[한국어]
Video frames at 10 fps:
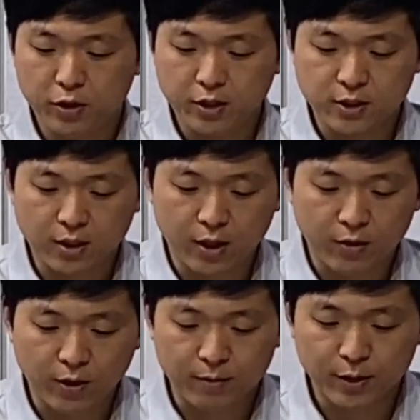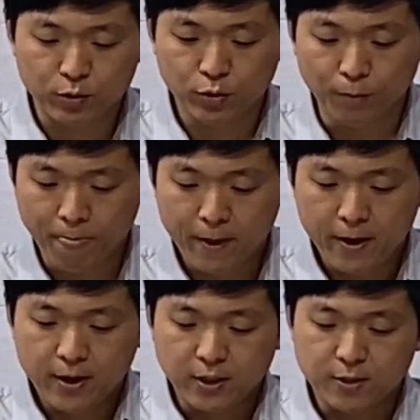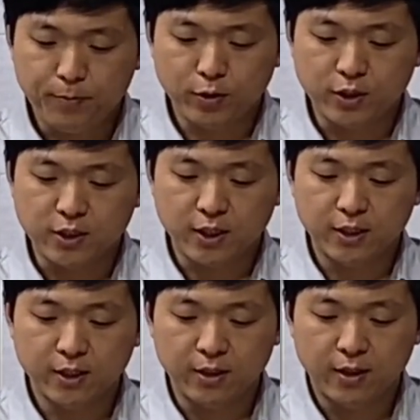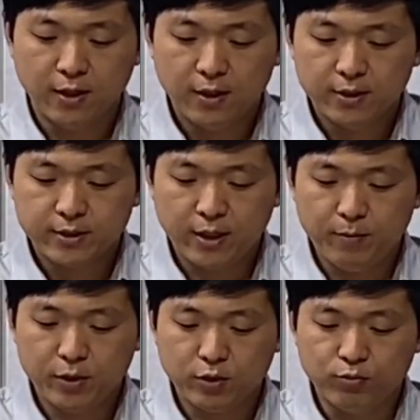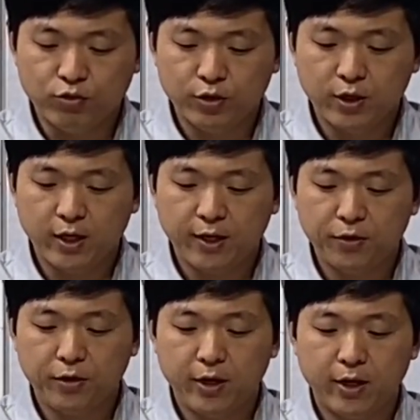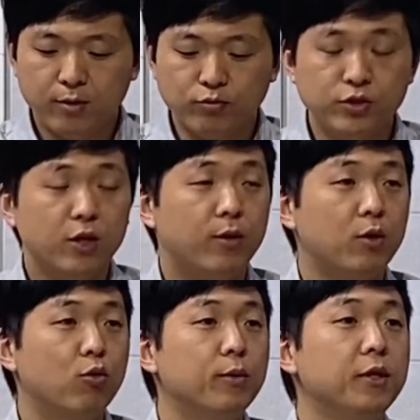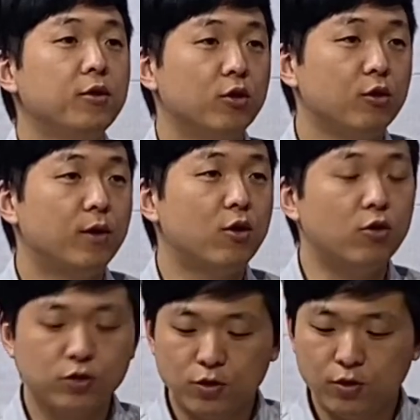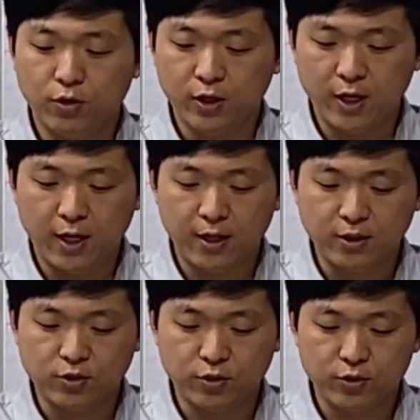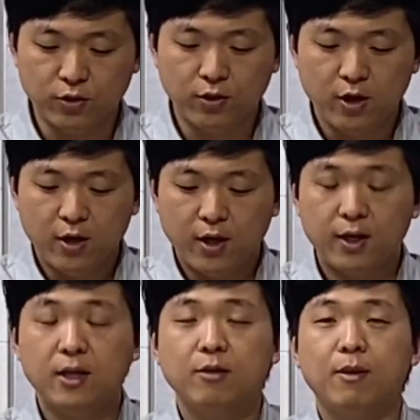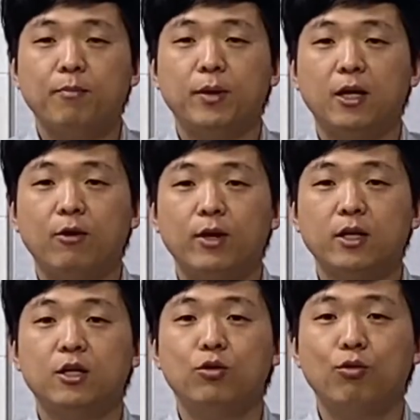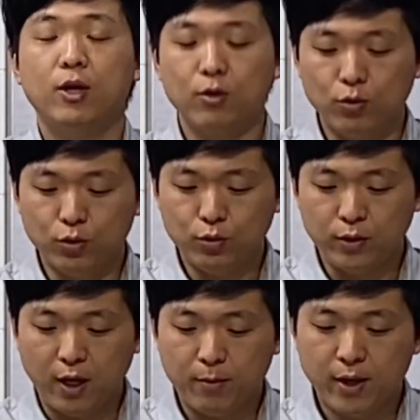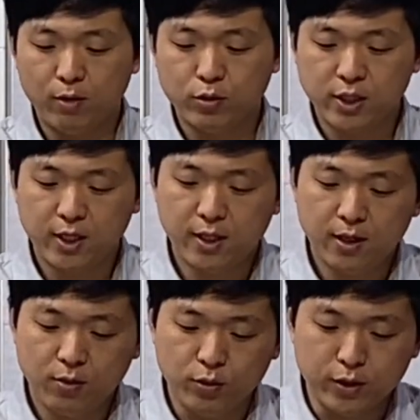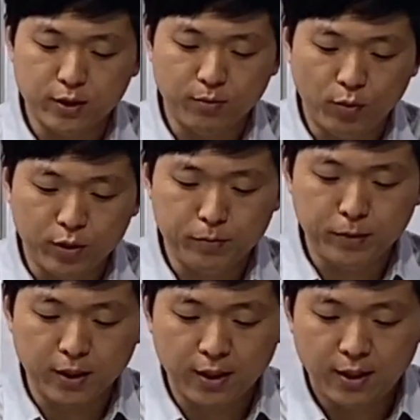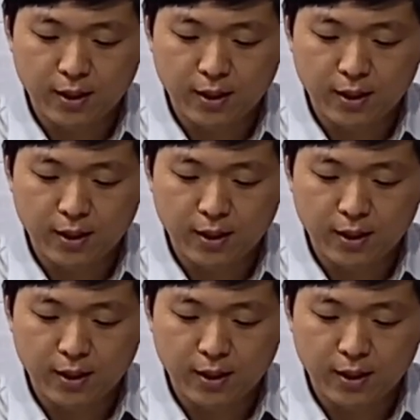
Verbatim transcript: 있을까요? 아마도 이 시편 기자는 삶에서 무언가 해결해야 할 문제와 고민거리와 걱정거리가 있어서 하나님 앞에 나와 기도하고 또 예배하고 찬양하고 있는 듯 보입니다.